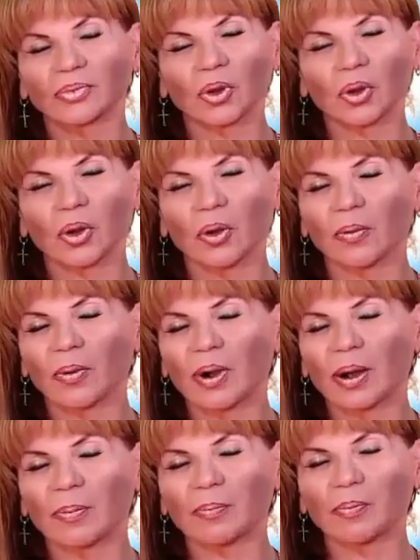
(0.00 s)
paparrucha
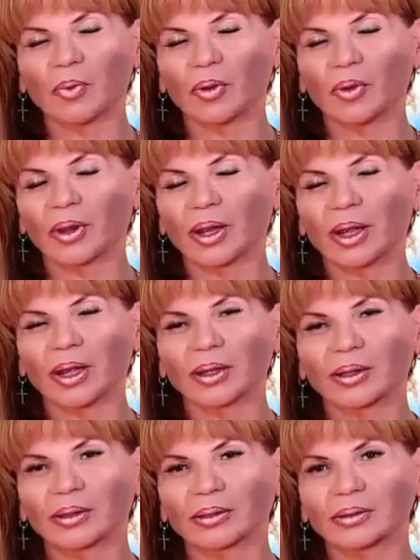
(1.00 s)
de gente sin
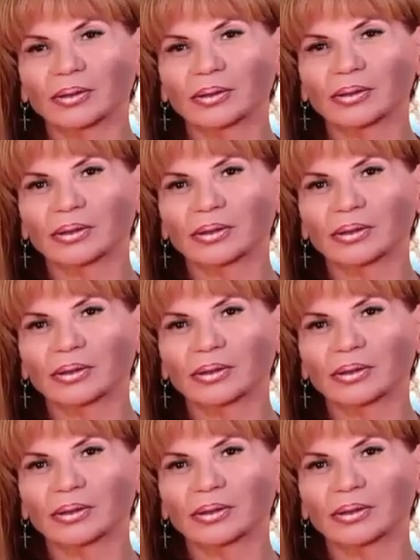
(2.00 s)
imaginación.